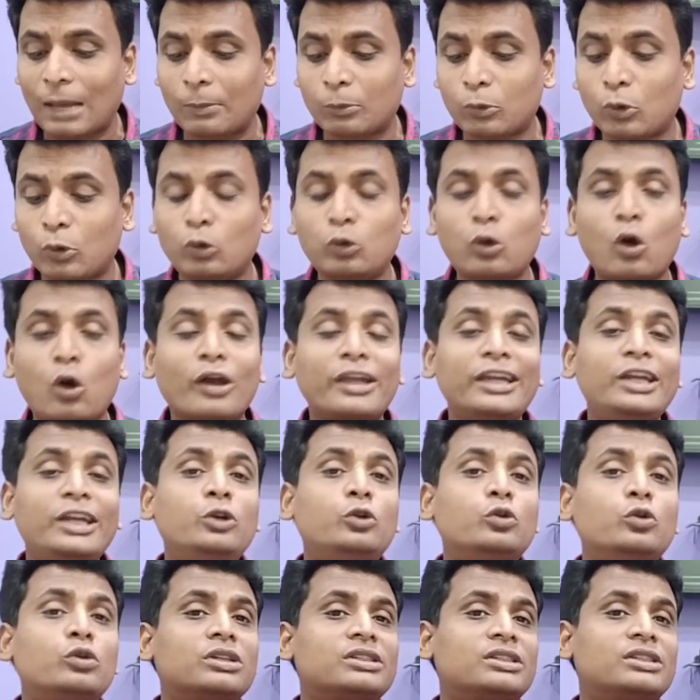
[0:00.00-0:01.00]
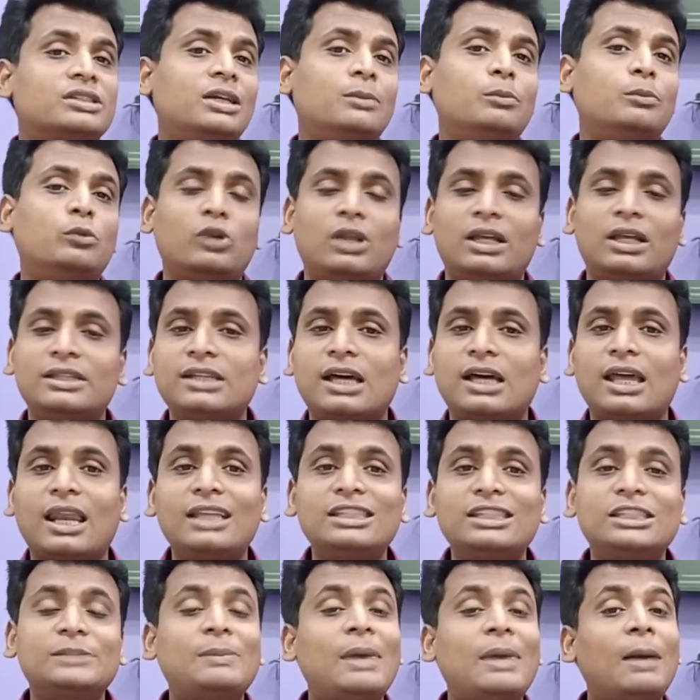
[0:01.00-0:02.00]
आपको लॉग इन टू रजिस्टर्ड बोला जा रहा
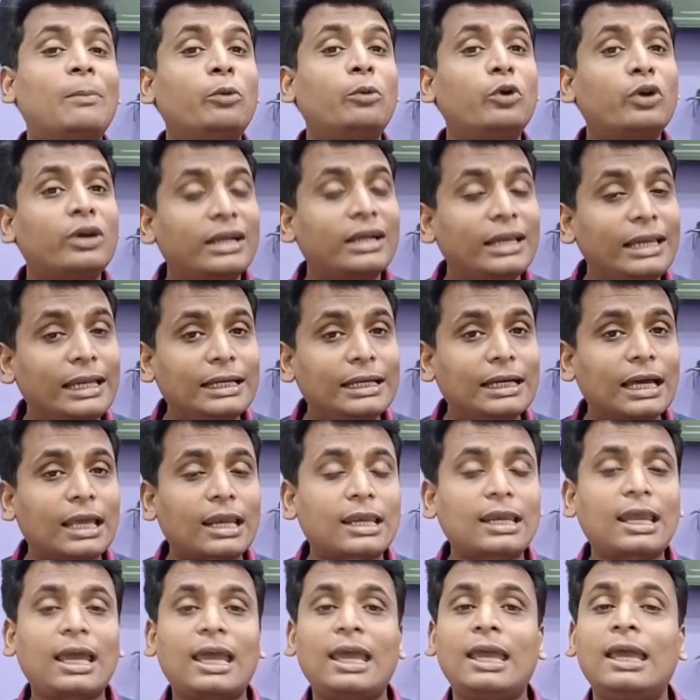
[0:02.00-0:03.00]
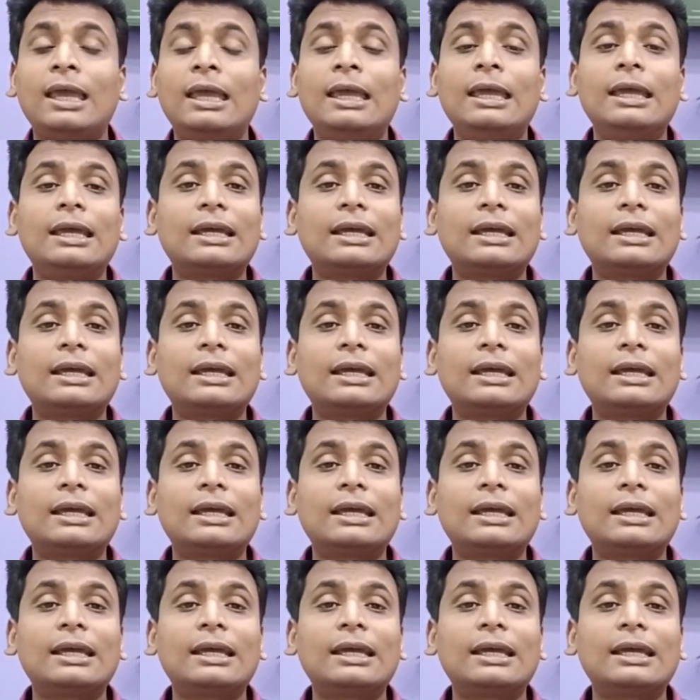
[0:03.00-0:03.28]
है जिसपे आपको क्लिक करना है